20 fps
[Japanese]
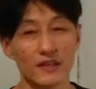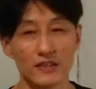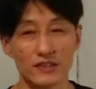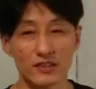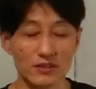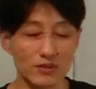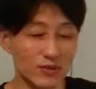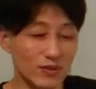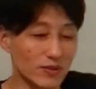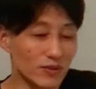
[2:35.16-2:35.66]

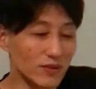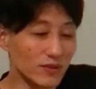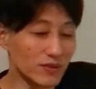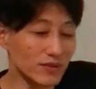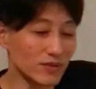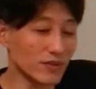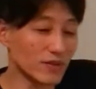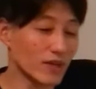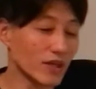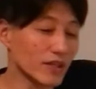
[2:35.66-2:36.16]
ちょっとこ
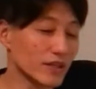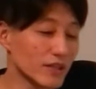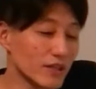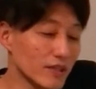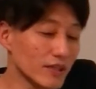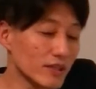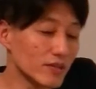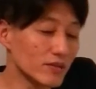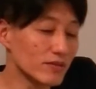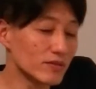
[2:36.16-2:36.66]
の動画では
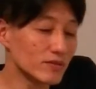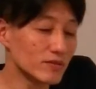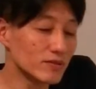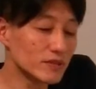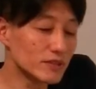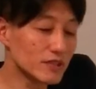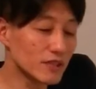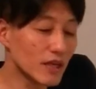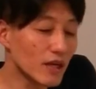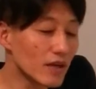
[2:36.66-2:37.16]
ね音の
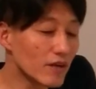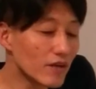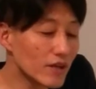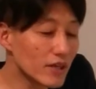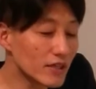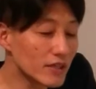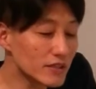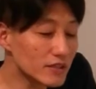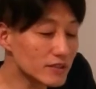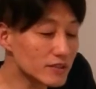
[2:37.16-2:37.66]
違いは
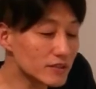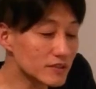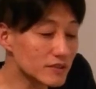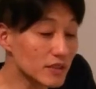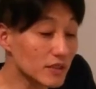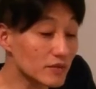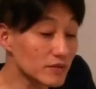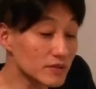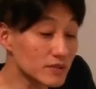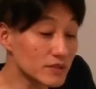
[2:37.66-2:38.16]
分かりにくい
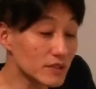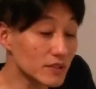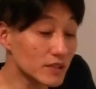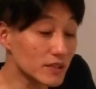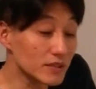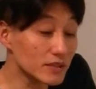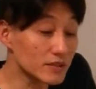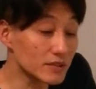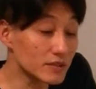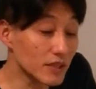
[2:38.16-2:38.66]
かもしれな
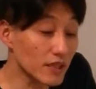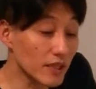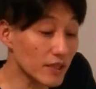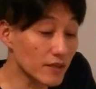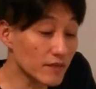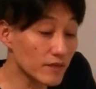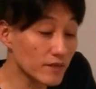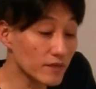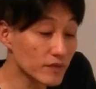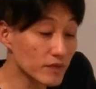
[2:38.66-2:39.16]
いです
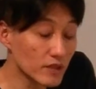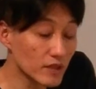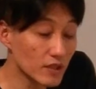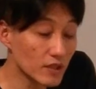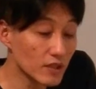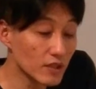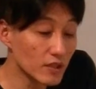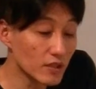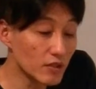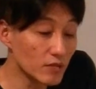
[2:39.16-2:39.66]
ね。
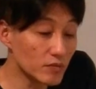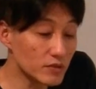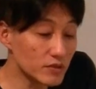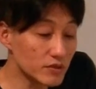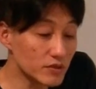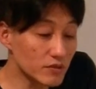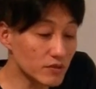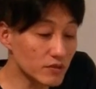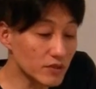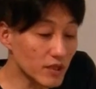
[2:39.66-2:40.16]
面
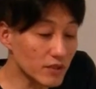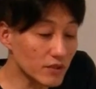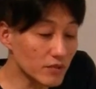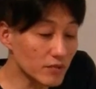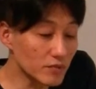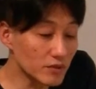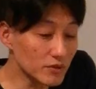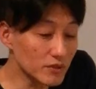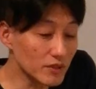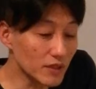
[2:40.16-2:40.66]
白いなと
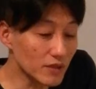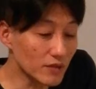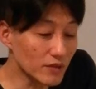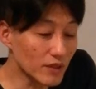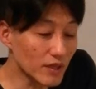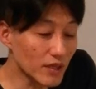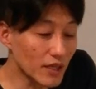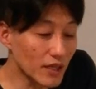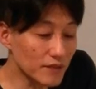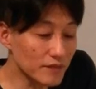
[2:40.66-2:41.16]
思ったの
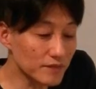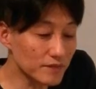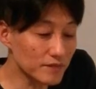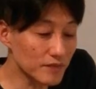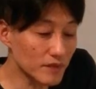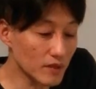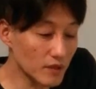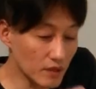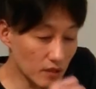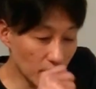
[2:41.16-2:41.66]
が
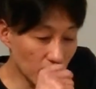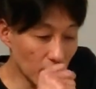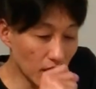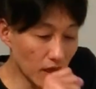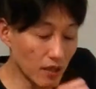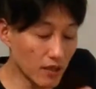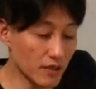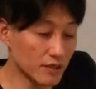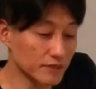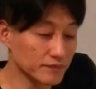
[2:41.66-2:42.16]

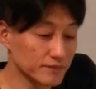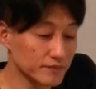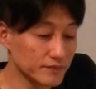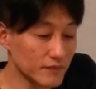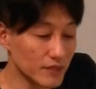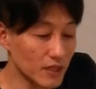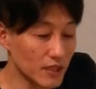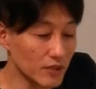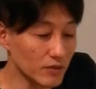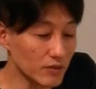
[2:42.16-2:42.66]

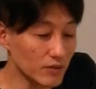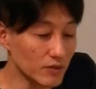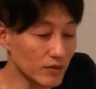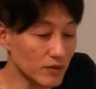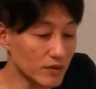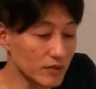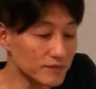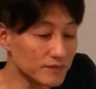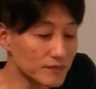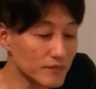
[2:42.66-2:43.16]
あ
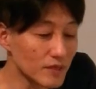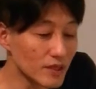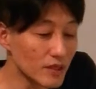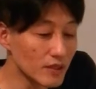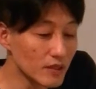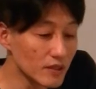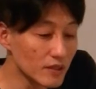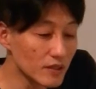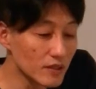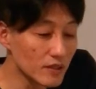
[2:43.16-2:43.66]
の
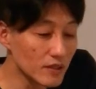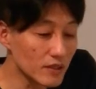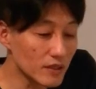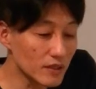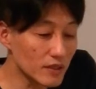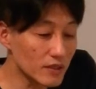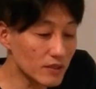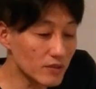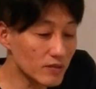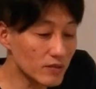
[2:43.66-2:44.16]

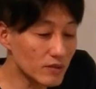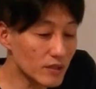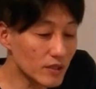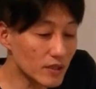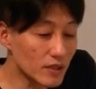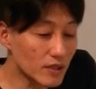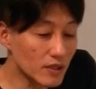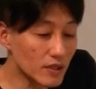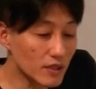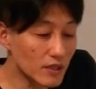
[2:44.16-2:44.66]

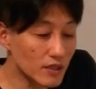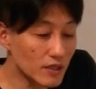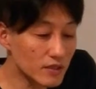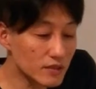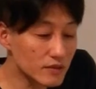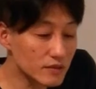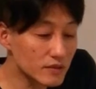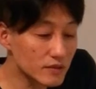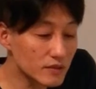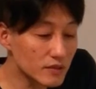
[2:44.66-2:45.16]
エレドラが
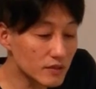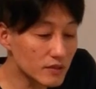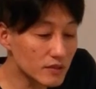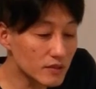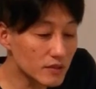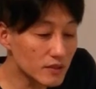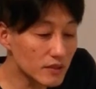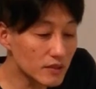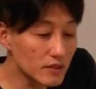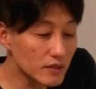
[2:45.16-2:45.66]

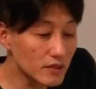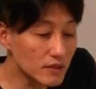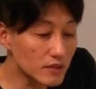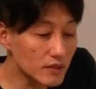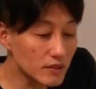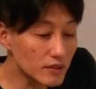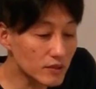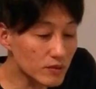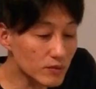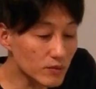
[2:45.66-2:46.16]

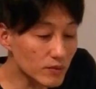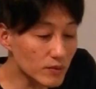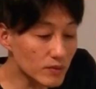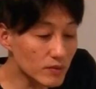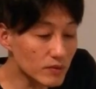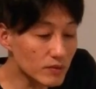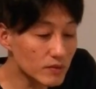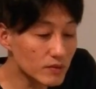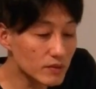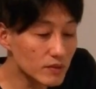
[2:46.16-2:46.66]
えーと
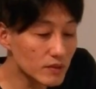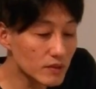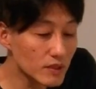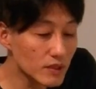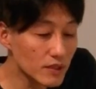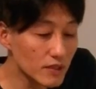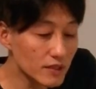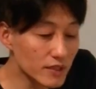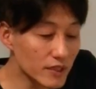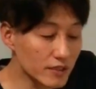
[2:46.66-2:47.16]

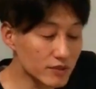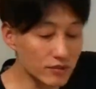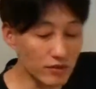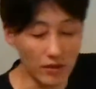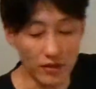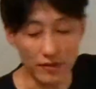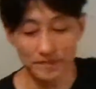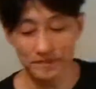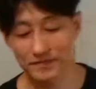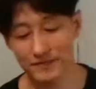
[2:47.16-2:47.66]

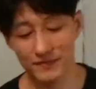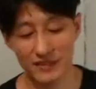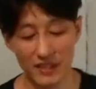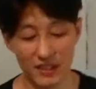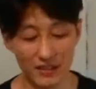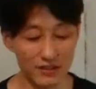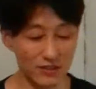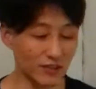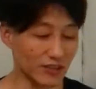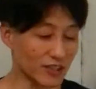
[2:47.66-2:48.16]
テクノ
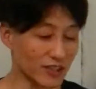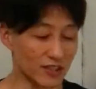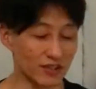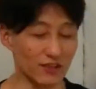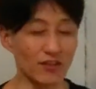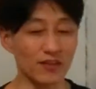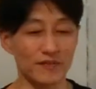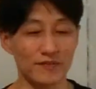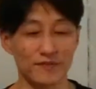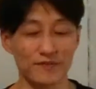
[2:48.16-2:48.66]

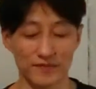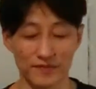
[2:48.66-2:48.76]
テクノキット